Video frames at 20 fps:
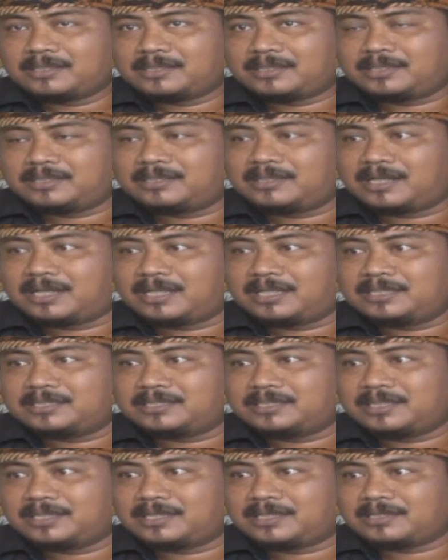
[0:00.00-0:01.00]
Idran
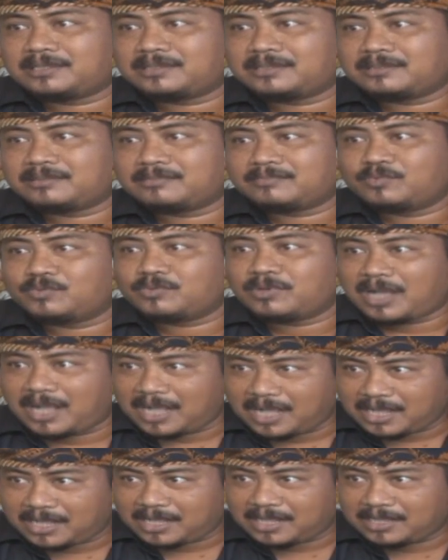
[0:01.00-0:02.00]
Insir
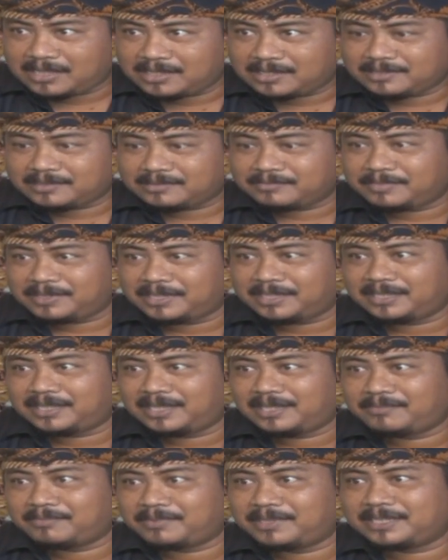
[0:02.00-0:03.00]
Mungah,
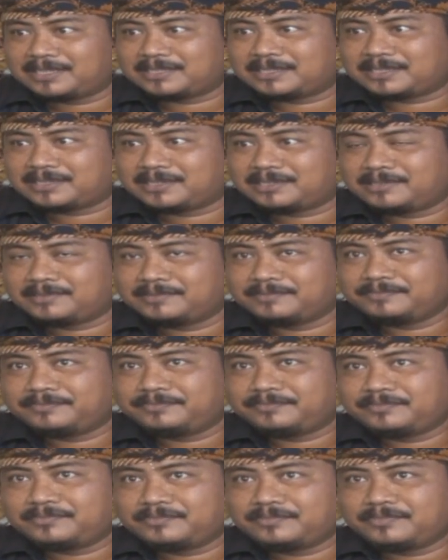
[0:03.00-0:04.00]
Melinggih, Mudikse,
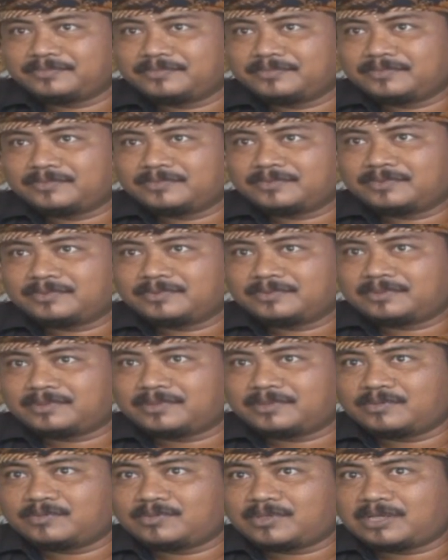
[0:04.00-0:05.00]

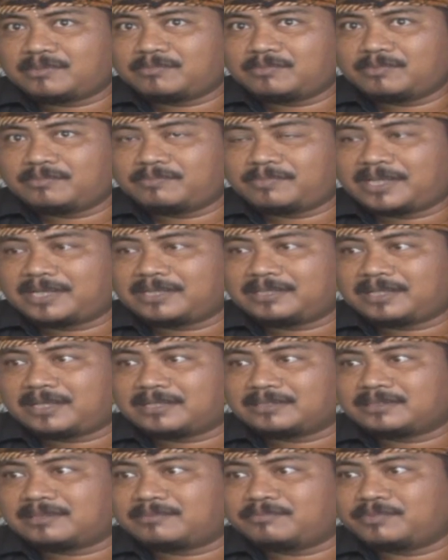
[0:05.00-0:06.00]
tahun 2004
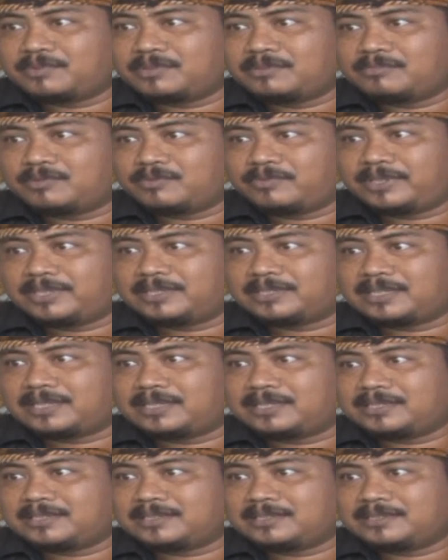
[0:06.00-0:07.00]
yang sampun mewinten.
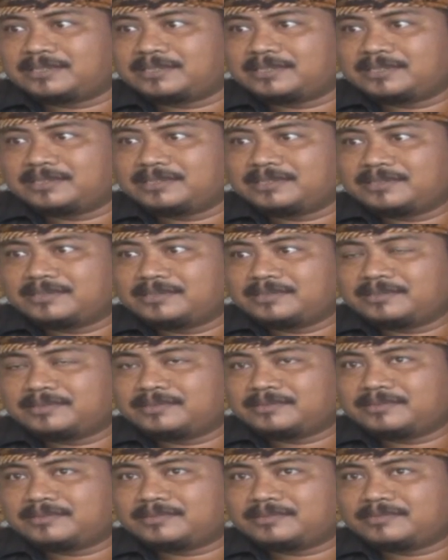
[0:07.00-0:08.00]

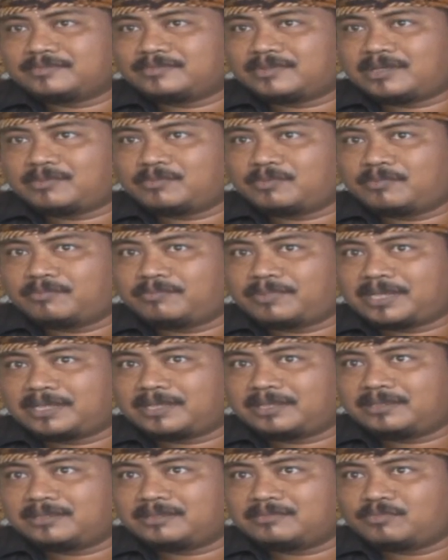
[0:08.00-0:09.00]

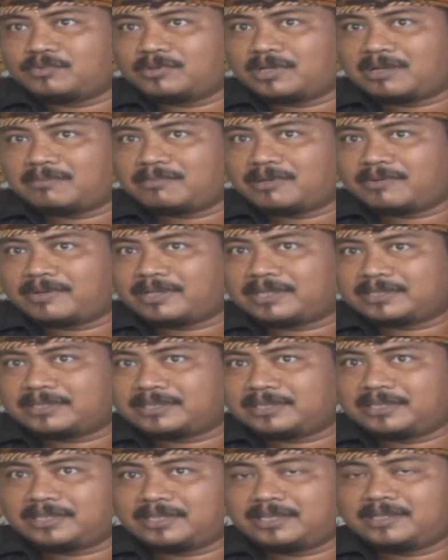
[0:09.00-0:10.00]
2004 Ide Munggah
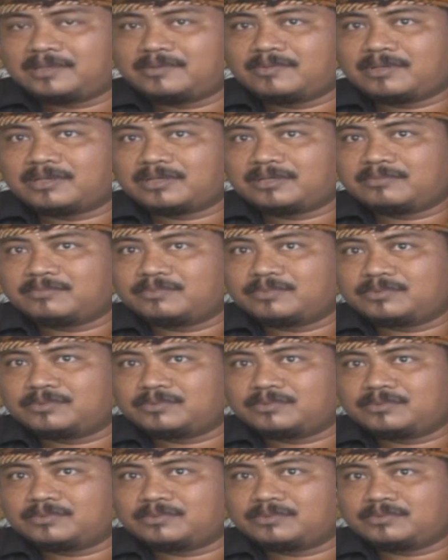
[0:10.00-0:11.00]
Bawati,
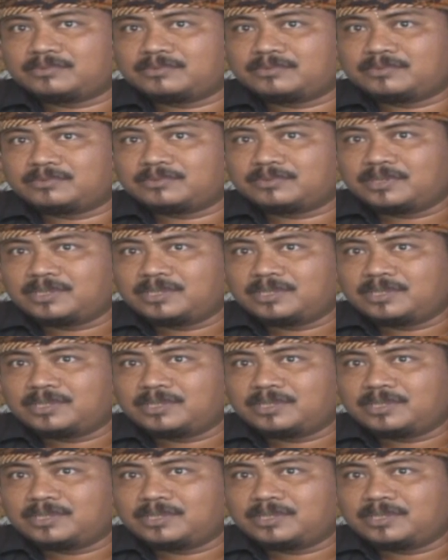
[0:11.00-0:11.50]
2005